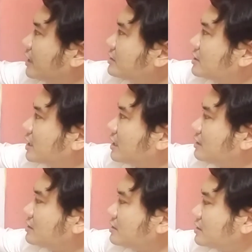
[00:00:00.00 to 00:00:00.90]
net
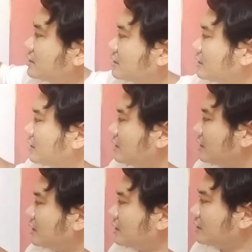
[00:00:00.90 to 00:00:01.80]
sales,
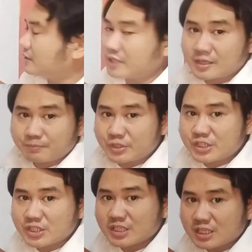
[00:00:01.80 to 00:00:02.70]
net
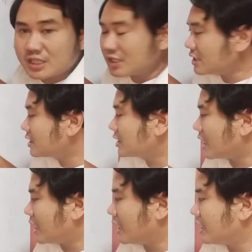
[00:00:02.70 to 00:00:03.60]

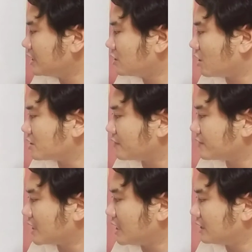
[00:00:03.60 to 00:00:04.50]
purchases, and cost of
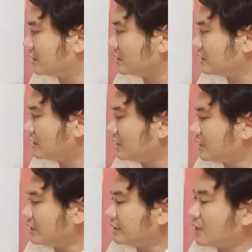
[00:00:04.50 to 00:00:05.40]
sale.
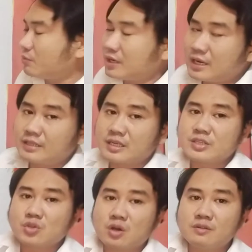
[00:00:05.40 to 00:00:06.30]
Now, let
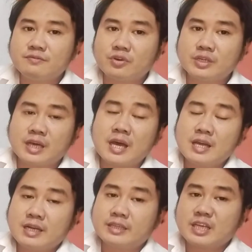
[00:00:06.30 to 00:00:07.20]
us solve for the,
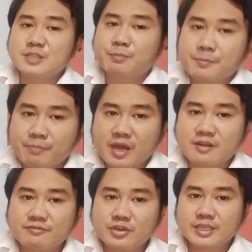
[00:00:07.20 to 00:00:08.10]
let us
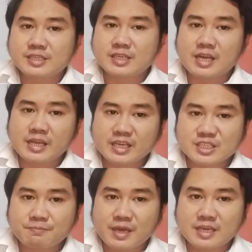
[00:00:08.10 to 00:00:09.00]
prepare for the selling
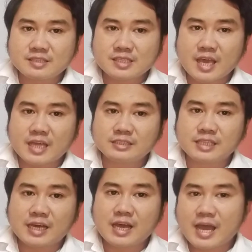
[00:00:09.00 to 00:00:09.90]
expense and
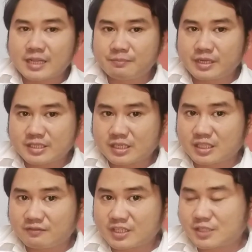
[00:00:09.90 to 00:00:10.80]
the
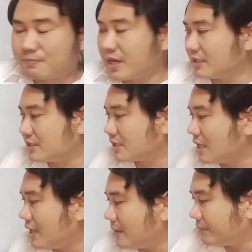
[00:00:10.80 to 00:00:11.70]
administrative expense.
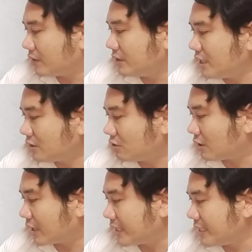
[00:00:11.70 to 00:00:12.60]
Now,
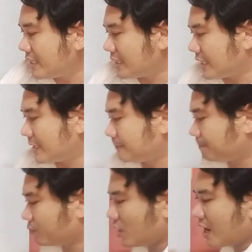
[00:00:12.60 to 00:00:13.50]
dito, kanina,
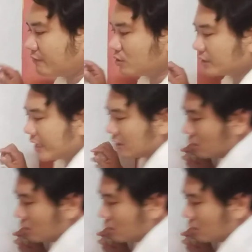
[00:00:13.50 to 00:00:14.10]
we have to take